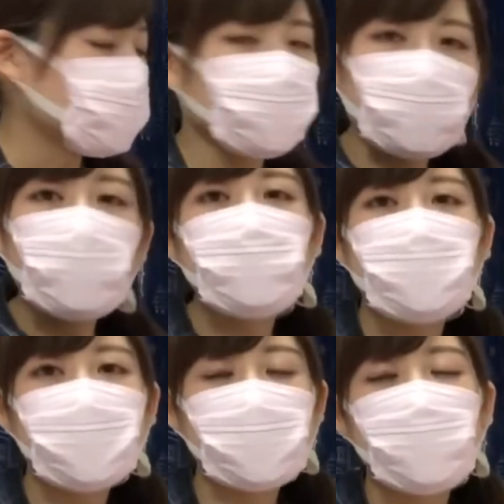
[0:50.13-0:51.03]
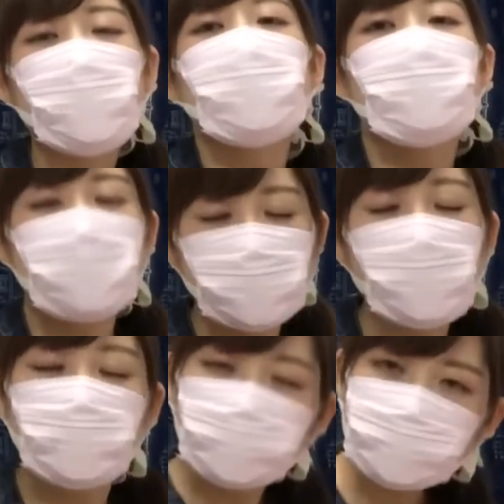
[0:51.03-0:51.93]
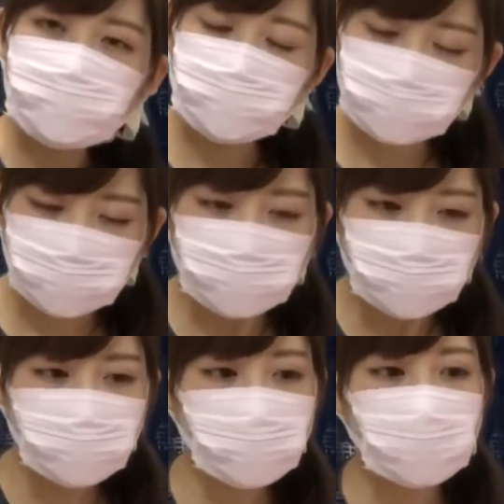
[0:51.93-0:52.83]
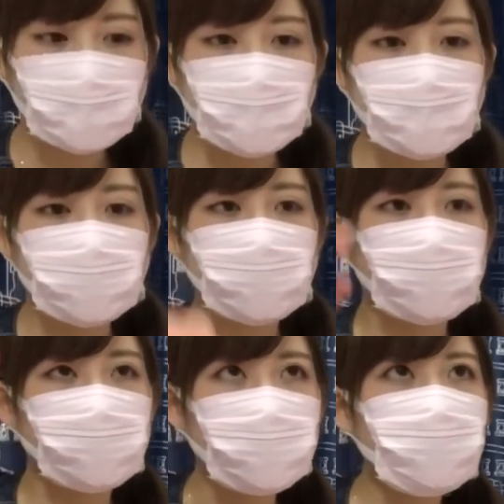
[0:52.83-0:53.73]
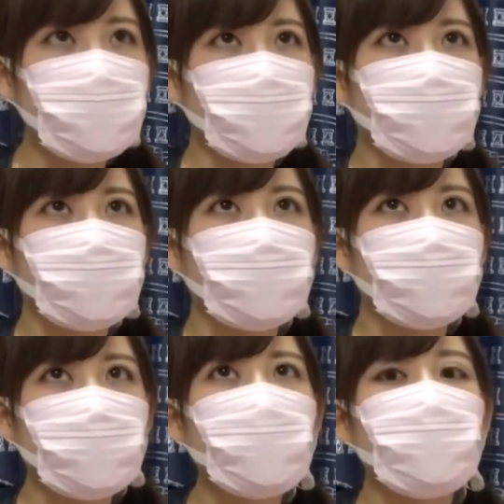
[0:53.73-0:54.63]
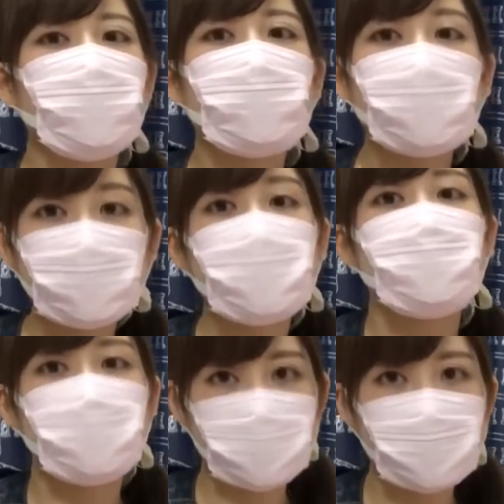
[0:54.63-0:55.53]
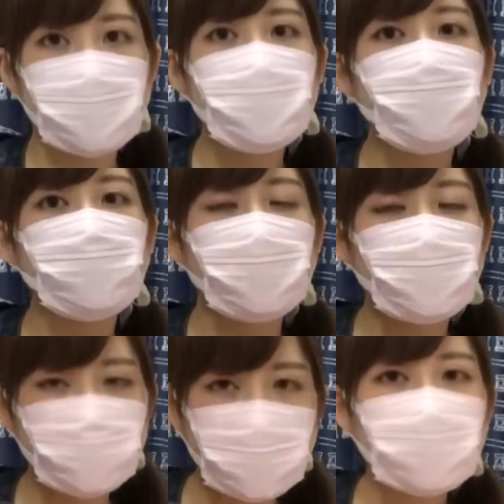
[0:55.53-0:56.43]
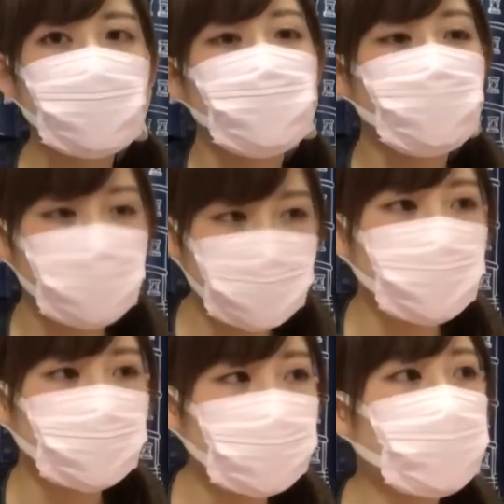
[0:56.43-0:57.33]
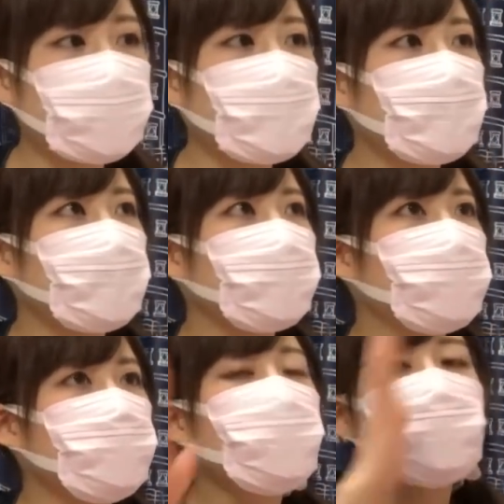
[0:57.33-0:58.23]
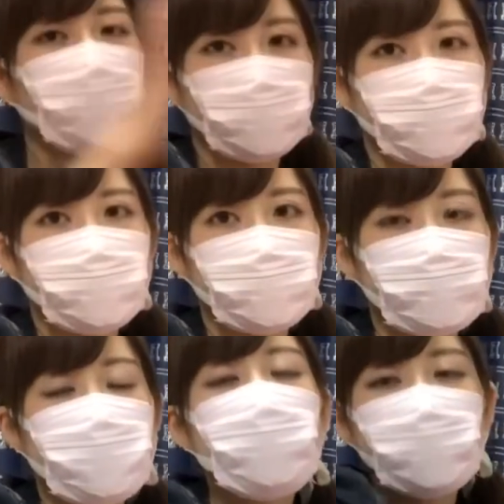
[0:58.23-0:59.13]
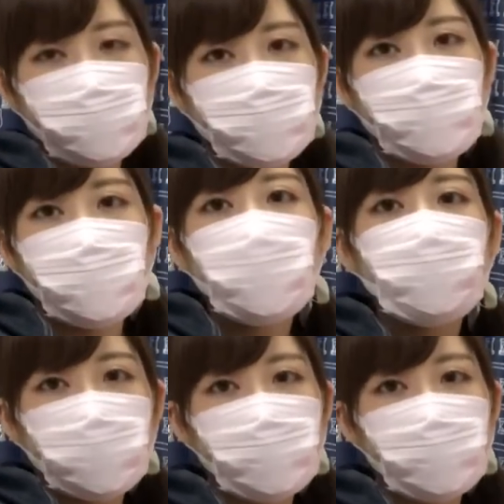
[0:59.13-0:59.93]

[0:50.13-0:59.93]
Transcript: えー、購入してきたものなんですけど、えー、インチョンのそのパラダイスシティインチョンにあるパラダイスシティから、えー、ミョンドンソウルのミョン